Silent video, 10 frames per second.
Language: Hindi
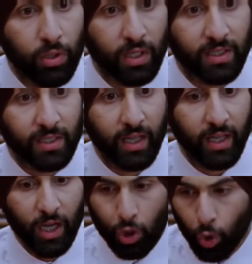सकते हैं
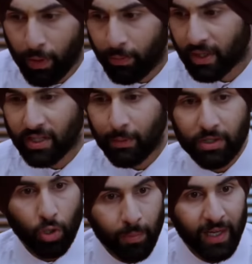टू पिन प्लग थ्री पिन
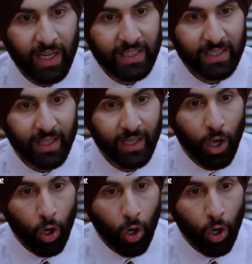सॉकेट में लगा सकते हैं और